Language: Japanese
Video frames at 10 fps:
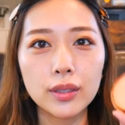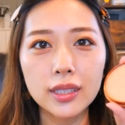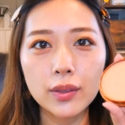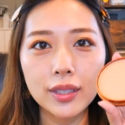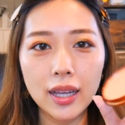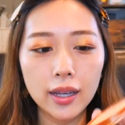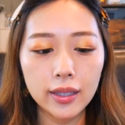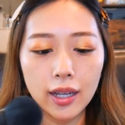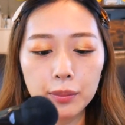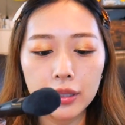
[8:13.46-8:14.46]
ちらはね、
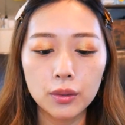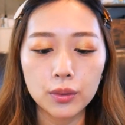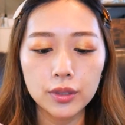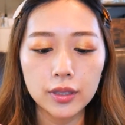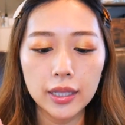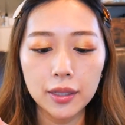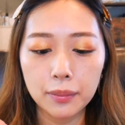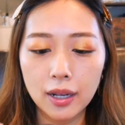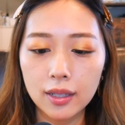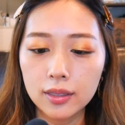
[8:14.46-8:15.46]
アイハーブで購入でき
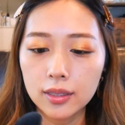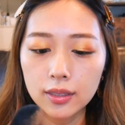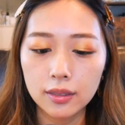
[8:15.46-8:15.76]
ます。